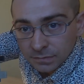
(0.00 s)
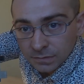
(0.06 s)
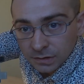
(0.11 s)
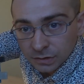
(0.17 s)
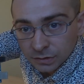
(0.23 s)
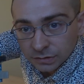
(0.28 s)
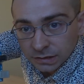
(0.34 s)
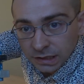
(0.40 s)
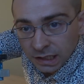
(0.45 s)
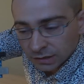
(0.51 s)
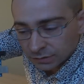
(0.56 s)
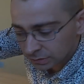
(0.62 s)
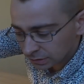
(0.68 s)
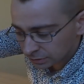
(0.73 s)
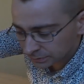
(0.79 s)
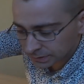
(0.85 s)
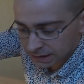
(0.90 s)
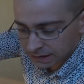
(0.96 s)
notre
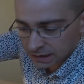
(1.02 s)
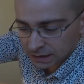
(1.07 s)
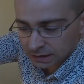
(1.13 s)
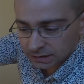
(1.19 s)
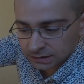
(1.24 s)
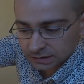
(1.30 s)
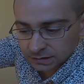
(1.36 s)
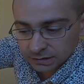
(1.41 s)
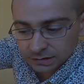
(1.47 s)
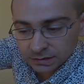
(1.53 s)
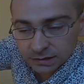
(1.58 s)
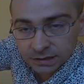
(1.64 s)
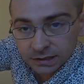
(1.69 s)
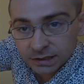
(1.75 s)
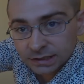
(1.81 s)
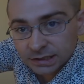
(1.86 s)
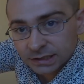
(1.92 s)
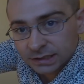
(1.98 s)
Arduino Mega
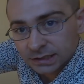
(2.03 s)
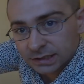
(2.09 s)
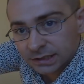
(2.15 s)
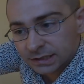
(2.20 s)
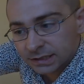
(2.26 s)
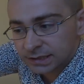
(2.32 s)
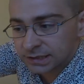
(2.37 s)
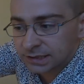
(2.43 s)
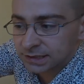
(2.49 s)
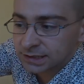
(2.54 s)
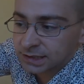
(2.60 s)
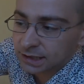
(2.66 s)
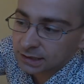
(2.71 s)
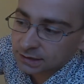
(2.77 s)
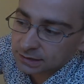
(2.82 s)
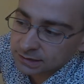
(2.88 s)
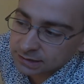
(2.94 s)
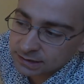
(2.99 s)
et ici là,
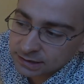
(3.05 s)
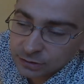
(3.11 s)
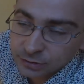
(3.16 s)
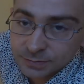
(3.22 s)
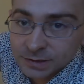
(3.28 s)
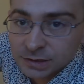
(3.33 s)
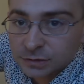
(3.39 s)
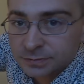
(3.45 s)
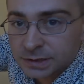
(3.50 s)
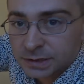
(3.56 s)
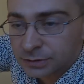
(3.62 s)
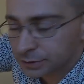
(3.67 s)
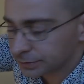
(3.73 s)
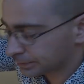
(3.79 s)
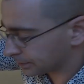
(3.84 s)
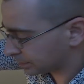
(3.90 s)
c'est le petit au milieu.